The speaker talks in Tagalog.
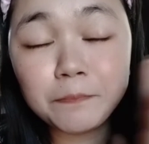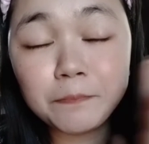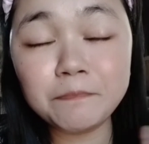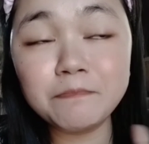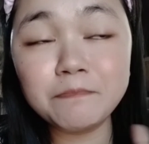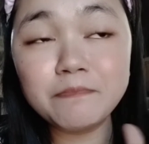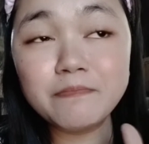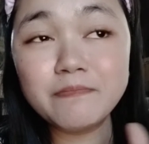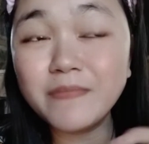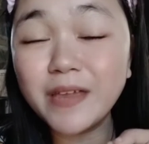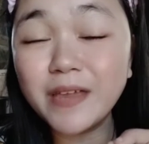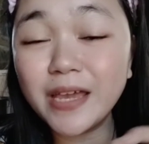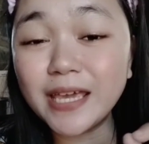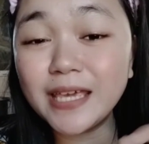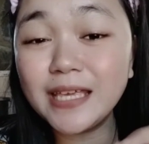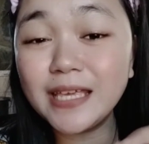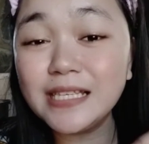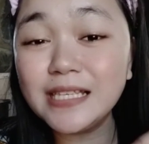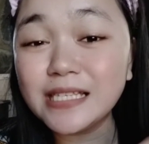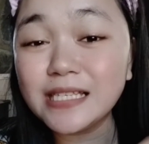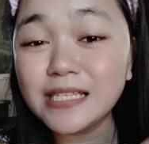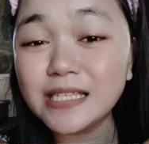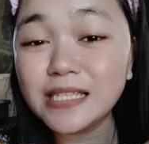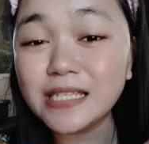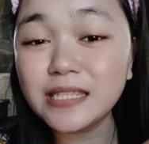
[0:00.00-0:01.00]
may
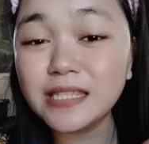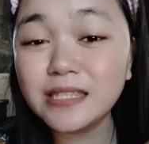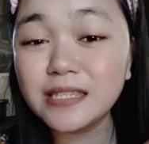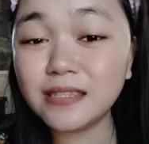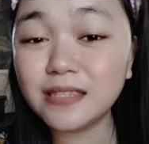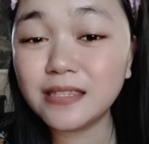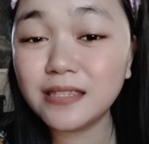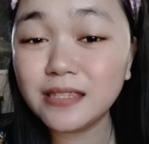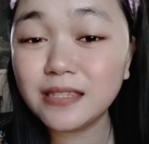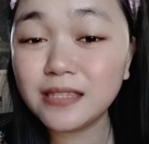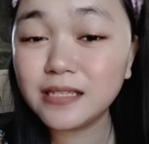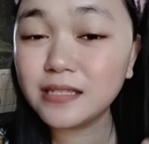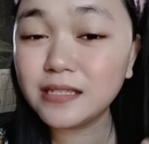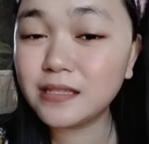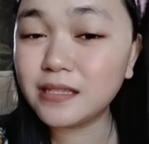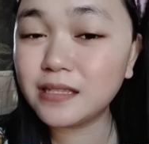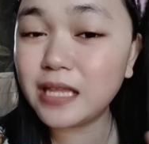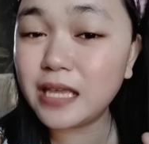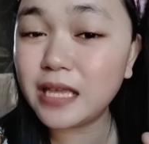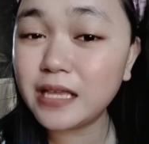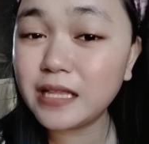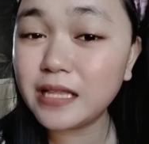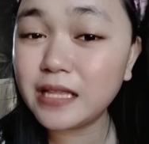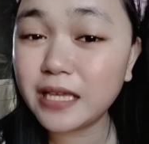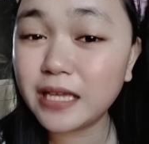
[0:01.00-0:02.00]

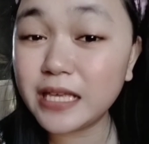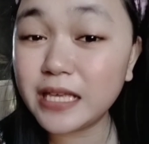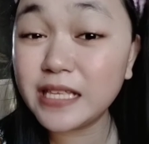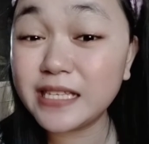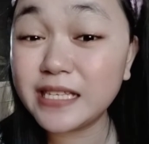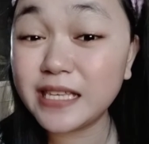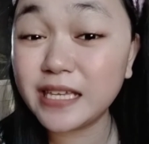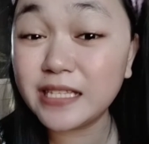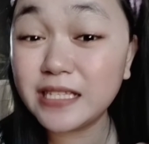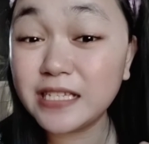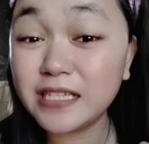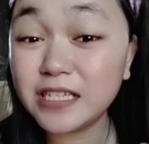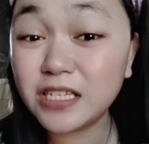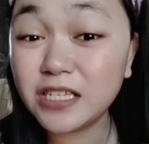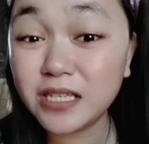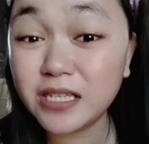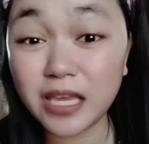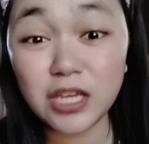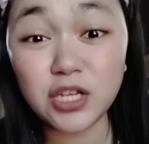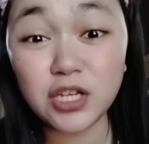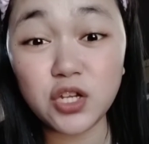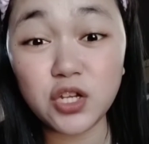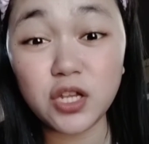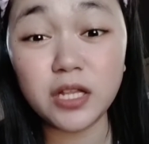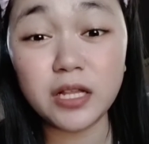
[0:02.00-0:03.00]
tingling
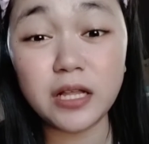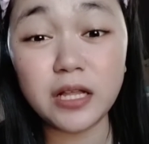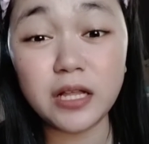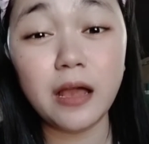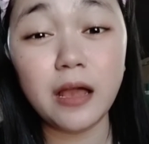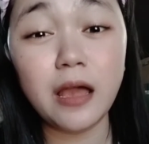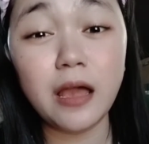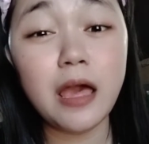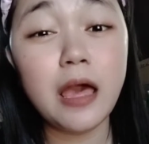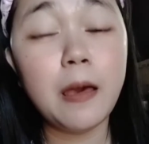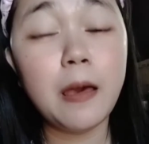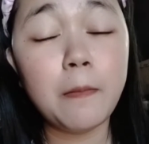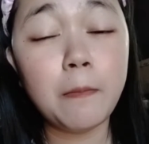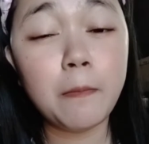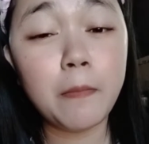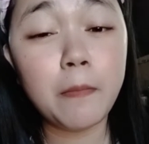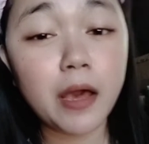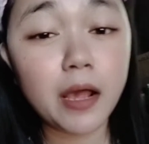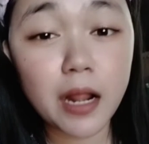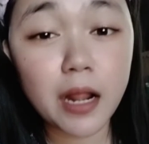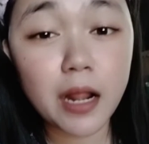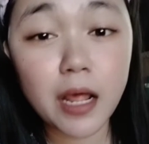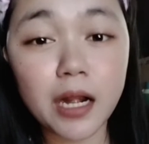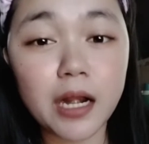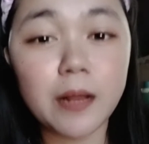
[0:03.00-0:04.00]
sensation kang
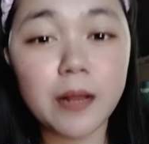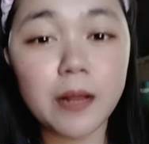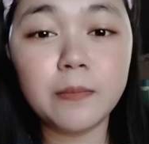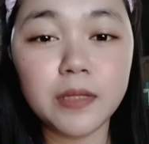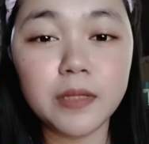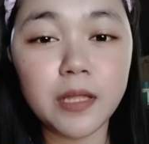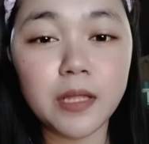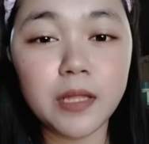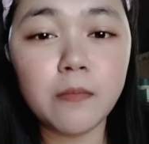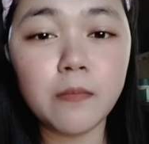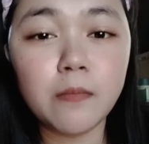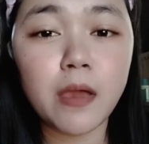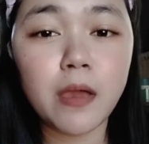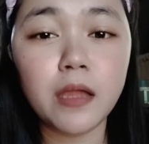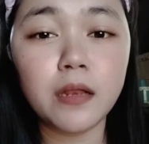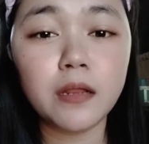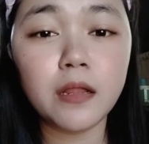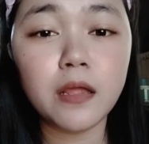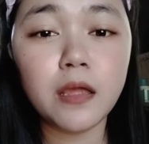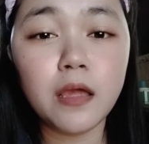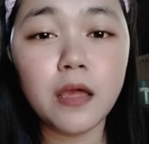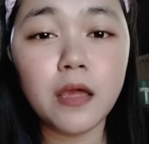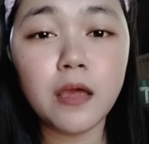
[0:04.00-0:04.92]
mararamdaman.